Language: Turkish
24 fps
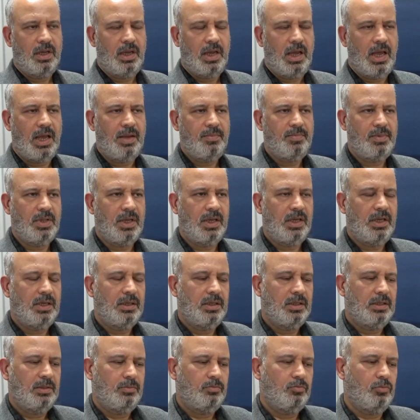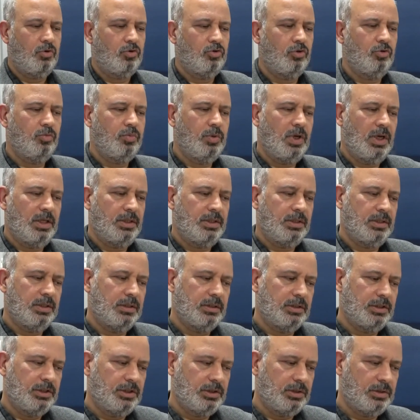hem de bodrum
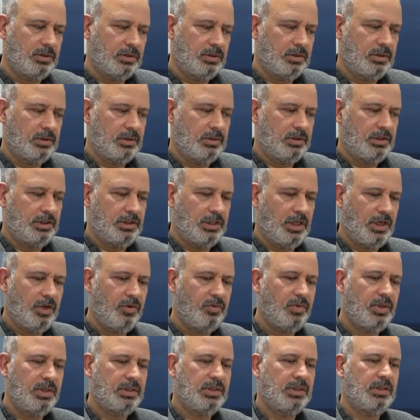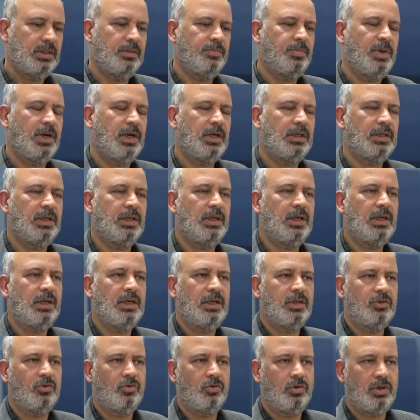katın çevresini
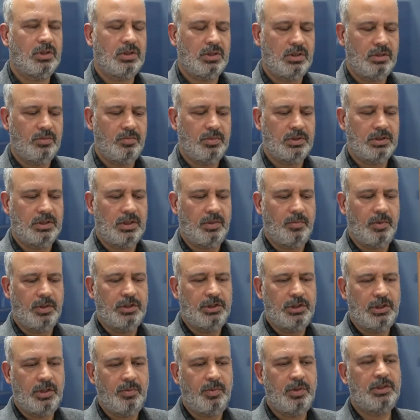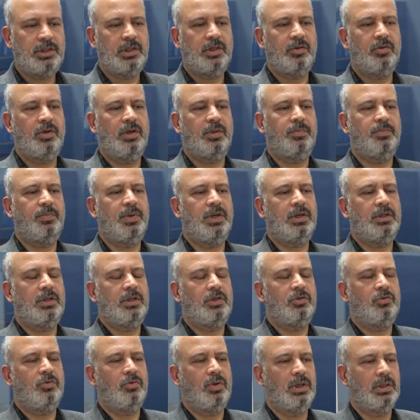perdelerle donattığımız zaman, çepeçevre
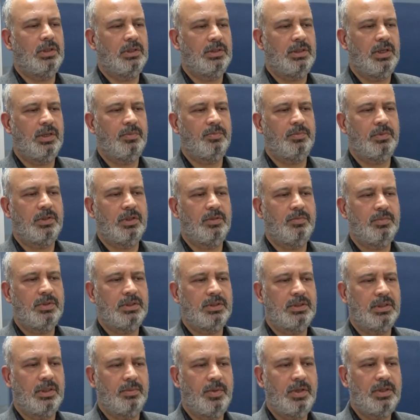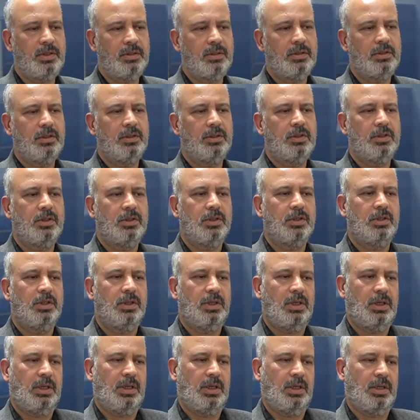perde duvar yaptığımız zaman
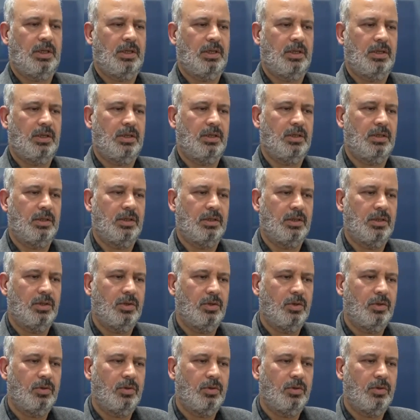e,